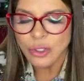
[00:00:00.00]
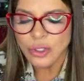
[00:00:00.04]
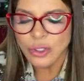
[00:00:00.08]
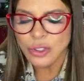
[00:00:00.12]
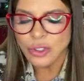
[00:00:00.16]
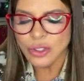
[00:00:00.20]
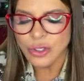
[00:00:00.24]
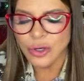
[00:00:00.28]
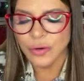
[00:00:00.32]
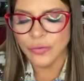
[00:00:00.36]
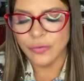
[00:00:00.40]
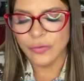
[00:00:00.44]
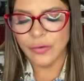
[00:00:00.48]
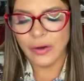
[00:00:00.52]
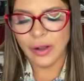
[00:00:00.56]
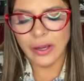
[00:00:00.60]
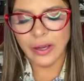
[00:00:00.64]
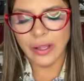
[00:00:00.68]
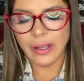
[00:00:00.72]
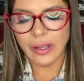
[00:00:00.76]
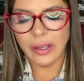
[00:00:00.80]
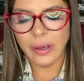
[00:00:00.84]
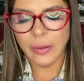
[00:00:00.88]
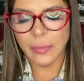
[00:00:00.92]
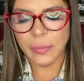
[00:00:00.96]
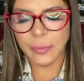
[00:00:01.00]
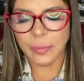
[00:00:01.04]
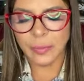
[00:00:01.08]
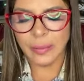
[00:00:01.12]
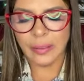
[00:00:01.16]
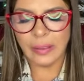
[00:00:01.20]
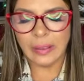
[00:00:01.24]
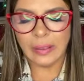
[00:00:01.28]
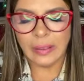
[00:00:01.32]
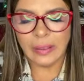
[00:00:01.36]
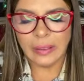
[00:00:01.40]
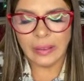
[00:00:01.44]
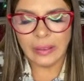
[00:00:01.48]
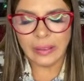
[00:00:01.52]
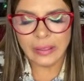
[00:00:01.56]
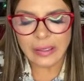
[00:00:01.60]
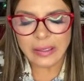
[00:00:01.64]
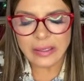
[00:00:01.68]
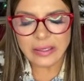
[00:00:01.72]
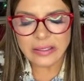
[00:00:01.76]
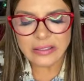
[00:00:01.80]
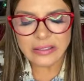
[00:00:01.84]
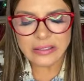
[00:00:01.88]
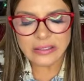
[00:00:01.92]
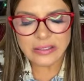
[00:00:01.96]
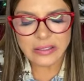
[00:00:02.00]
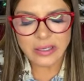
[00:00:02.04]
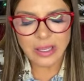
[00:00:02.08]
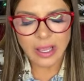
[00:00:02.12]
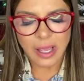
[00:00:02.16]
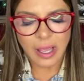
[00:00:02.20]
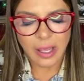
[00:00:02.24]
Giovanni Campinas,